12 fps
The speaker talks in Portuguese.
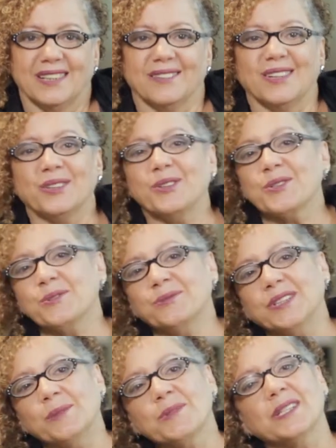Né? Nós não
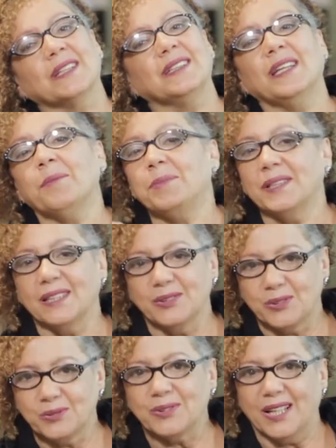temos aqui
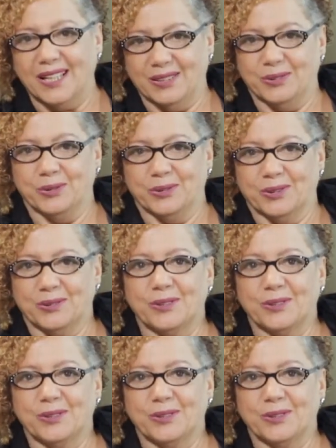apenas um narrador,